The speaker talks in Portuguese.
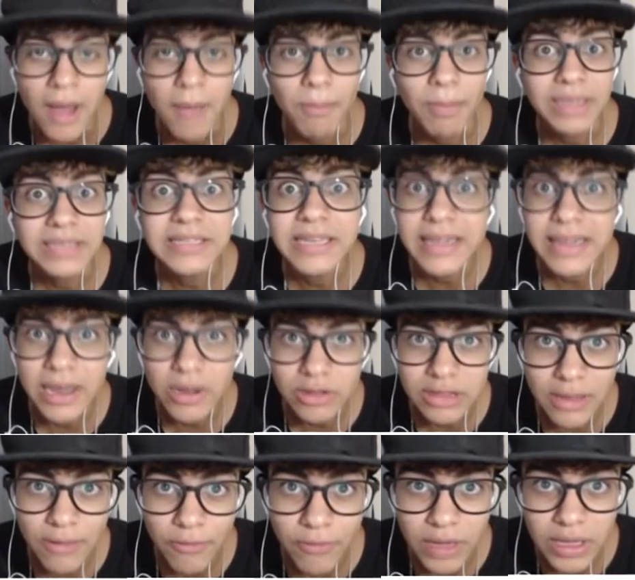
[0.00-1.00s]
Mas que nem eu
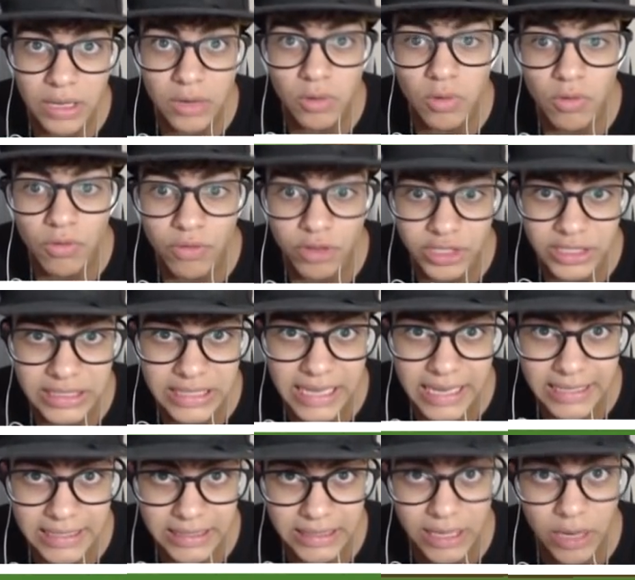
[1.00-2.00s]
tava falando com
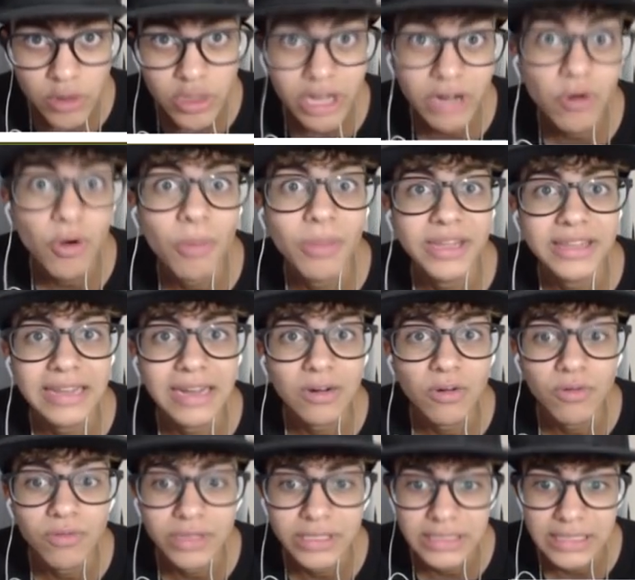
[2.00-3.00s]
vocês, que eu ia comentar
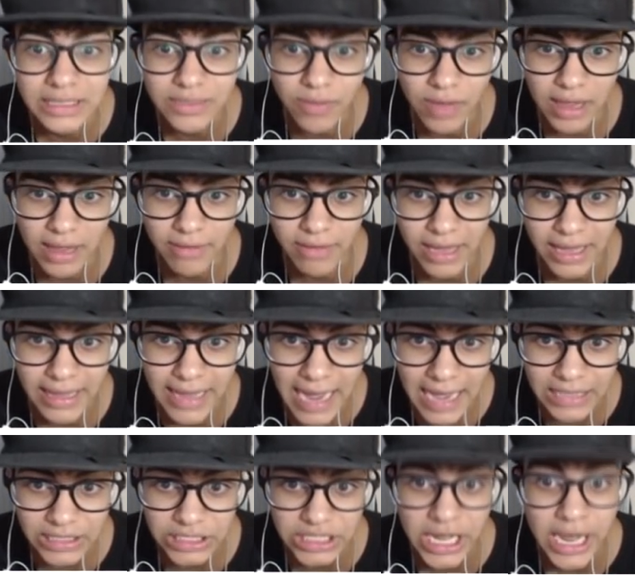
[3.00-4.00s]
com vocês, falar a
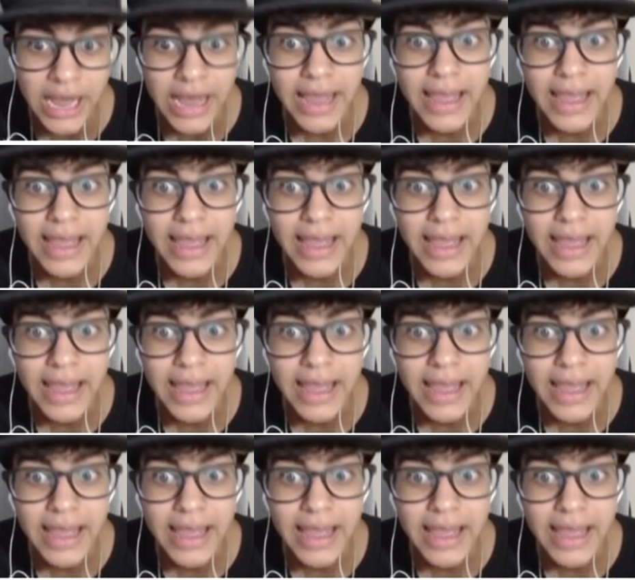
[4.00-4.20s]
verdade.